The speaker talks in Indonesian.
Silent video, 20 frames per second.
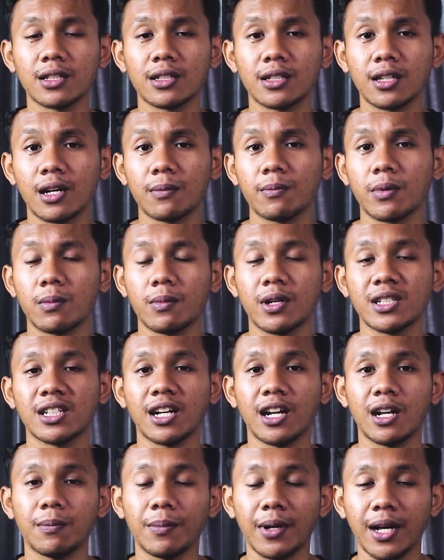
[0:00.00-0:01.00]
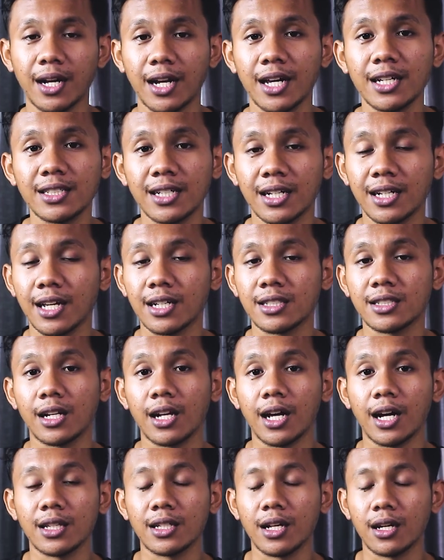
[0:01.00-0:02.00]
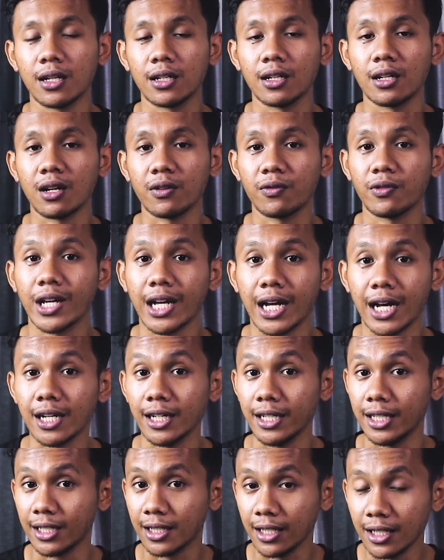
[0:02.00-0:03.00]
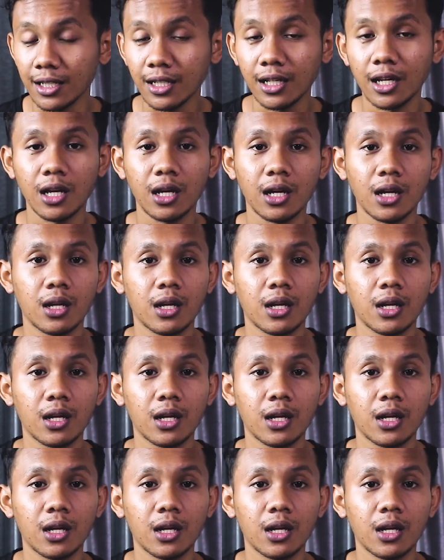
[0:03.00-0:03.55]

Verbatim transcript: tentang permasalahan panas yang dihasilkan dari graphic card ini